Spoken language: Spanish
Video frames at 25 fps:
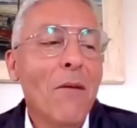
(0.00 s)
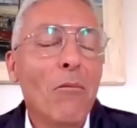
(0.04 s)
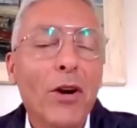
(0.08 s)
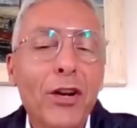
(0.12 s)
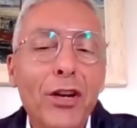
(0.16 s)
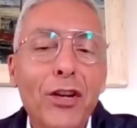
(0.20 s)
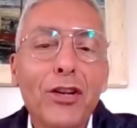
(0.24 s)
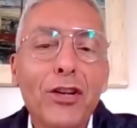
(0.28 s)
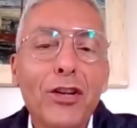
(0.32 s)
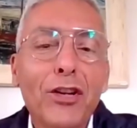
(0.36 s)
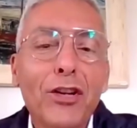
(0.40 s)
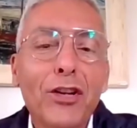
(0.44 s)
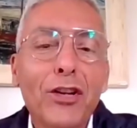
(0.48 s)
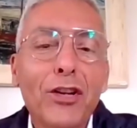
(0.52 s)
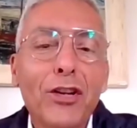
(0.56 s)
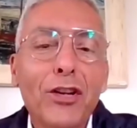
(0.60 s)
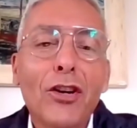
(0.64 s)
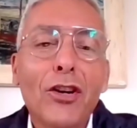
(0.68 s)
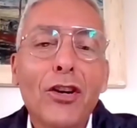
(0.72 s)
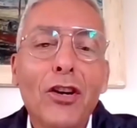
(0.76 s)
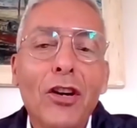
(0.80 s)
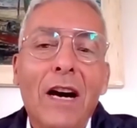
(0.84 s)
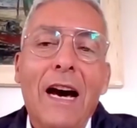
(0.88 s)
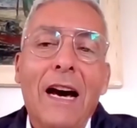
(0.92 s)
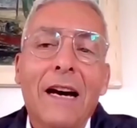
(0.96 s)
Bueno,
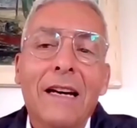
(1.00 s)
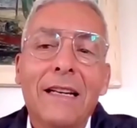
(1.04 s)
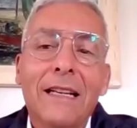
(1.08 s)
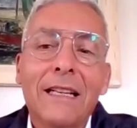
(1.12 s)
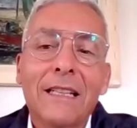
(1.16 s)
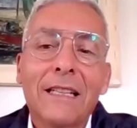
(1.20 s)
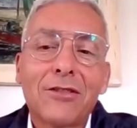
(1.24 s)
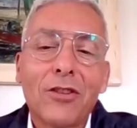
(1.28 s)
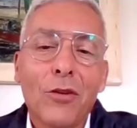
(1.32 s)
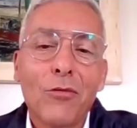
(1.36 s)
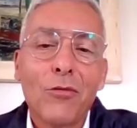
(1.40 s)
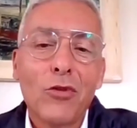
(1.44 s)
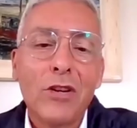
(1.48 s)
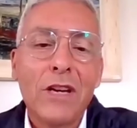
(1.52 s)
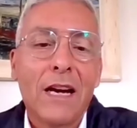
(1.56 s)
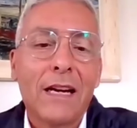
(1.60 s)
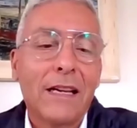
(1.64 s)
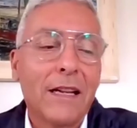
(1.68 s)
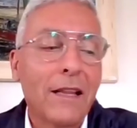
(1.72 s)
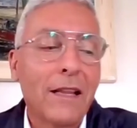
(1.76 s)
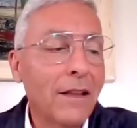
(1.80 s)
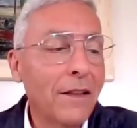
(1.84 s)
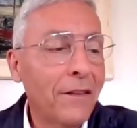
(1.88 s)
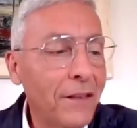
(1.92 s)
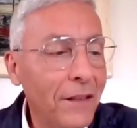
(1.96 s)
yo eh, estoy muy
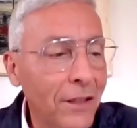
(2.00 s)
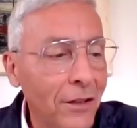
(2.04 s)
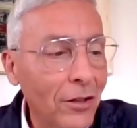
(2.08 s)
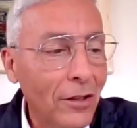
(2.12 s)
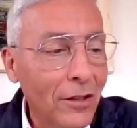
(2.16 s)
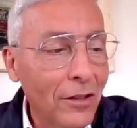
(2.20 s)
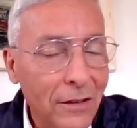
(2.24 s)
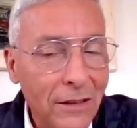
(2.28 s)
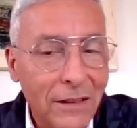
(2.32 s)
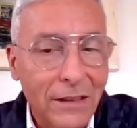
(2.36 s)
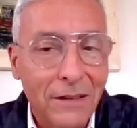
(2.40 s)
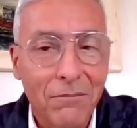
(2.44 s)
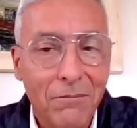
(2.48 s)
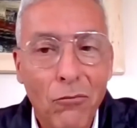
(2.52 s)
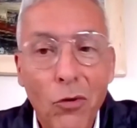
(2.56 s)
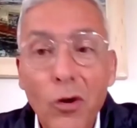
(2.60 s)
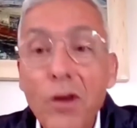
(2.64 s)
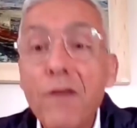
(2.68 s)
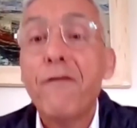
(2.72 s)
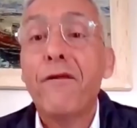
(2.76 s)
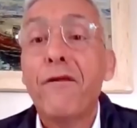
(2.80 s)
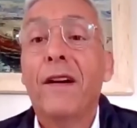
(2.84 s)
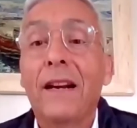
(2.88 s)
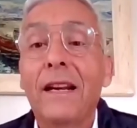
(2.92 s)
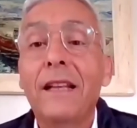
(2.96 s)
agradecido, muy
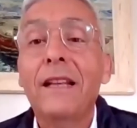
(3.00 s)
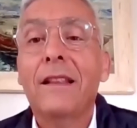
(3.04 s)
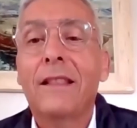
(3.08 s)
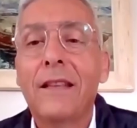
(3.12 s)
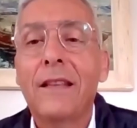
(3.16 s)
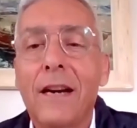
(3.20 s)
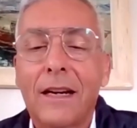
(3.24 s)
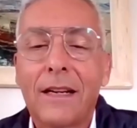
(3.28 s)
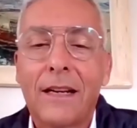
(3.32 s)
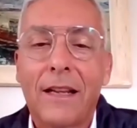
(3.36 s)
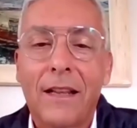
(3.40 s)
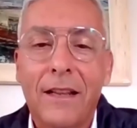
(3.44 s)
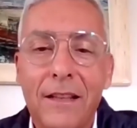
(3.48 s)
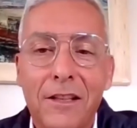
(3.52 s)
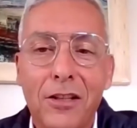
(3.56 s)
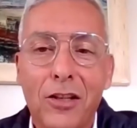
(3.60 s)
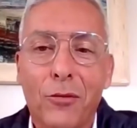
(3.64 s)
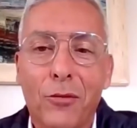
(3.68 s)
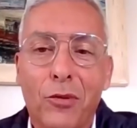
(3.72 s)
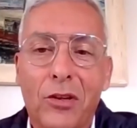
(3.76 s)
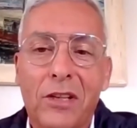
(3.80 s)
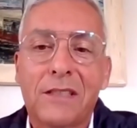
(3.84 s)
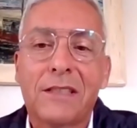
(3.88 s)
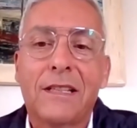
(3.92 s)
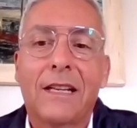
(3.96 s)
feliz y agradecido
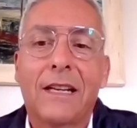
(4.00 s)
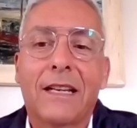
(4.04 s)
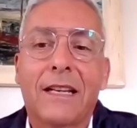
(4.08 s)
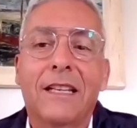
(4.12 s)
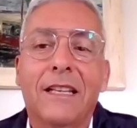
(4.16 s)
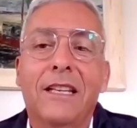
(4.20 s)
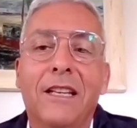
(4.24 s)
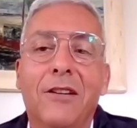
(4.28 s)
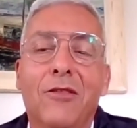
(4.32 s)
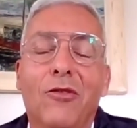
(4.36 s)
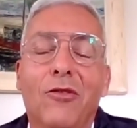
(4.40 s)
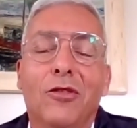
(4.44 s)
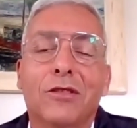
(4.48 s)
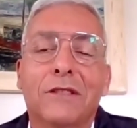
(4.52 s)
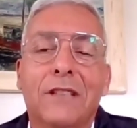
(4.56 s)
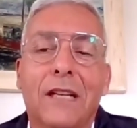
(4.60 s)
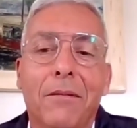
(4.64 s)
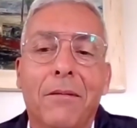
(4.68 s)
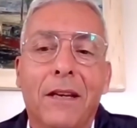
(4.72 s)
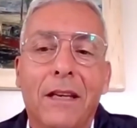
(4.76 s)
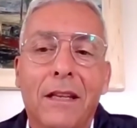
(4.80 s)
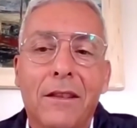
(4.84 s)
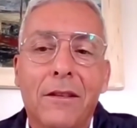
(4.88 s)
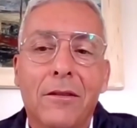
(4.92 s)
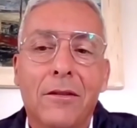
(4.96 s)
por estar aquí otra
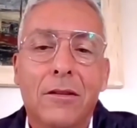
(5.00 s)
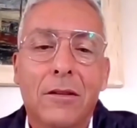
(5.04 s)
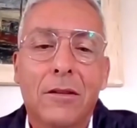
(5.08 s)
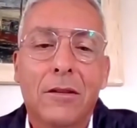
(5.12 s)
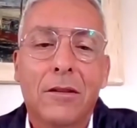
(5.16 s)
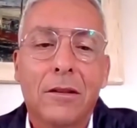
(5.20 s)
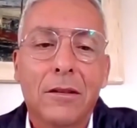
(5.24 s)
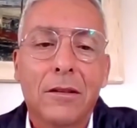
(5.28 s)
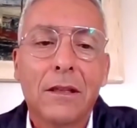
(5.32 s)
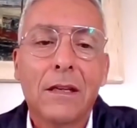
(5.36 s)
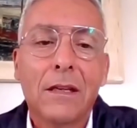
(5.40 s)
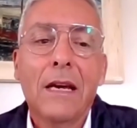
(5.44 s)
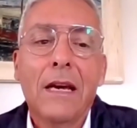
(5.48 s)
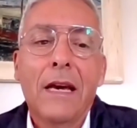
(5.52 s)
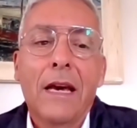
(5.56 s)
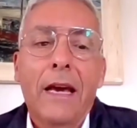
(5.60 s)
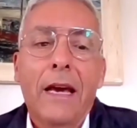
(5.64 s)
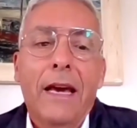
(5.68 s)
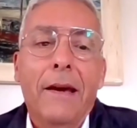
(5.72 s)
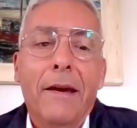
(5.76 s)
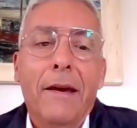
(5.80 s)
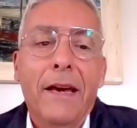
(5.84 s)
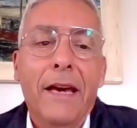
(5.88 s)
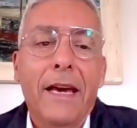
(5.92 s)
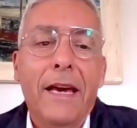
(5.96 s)
vez, ¿no?
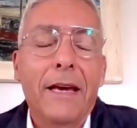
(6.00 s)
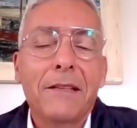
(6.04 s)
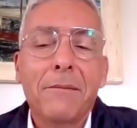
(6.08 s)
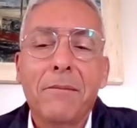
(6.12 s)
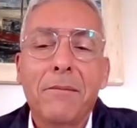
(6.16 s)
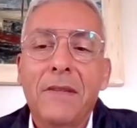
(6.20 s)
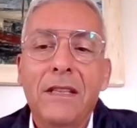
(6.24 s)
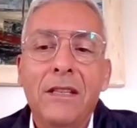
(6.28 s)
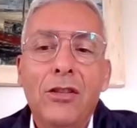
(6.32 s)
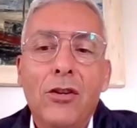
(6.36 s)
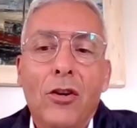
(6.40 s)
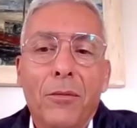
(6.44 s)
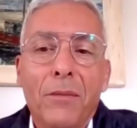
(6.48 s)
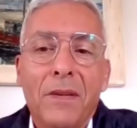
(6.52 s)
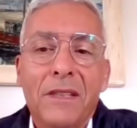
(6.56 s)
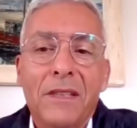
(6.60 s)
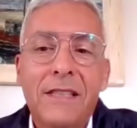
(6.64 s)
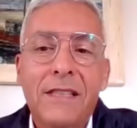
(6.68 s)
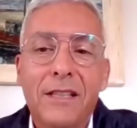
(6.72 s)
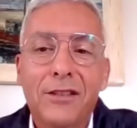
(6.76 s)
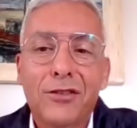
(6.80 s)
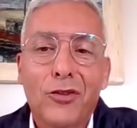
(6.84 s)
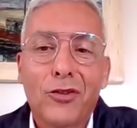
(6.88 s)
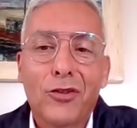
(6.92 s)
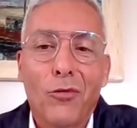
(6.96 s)
Eh, yo me
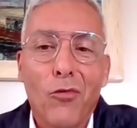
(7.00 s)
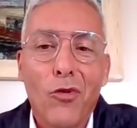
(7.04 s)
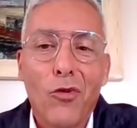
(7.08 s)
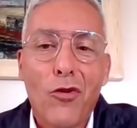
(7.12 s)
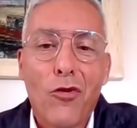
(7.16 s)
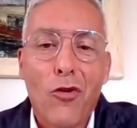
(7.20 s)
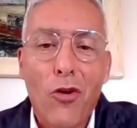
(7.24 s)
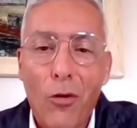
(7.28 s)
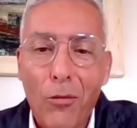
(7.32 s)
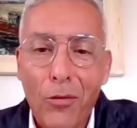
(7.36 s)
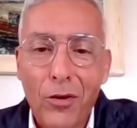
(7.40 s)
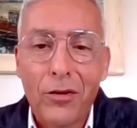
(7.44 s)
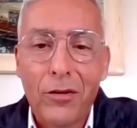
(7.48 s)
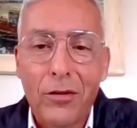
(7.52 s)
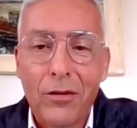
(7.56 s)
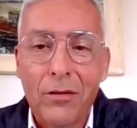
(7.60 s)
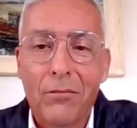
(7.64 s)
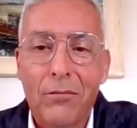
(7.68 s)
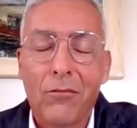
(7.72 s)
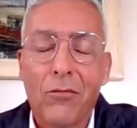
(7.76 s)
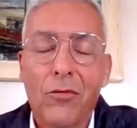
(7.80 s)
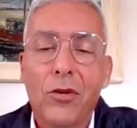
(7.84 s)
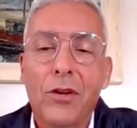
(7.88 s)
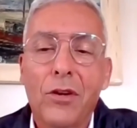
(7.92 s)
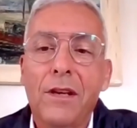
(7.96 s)
siento muy
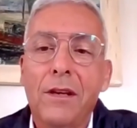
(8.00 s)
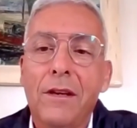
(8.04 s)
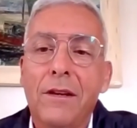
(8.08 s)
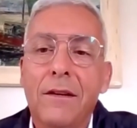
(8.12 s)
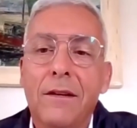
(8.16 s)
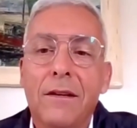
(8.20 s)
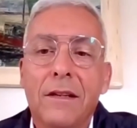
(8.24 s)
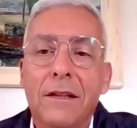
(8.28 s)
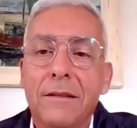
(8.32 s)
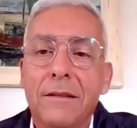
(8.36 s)
cómodo, muy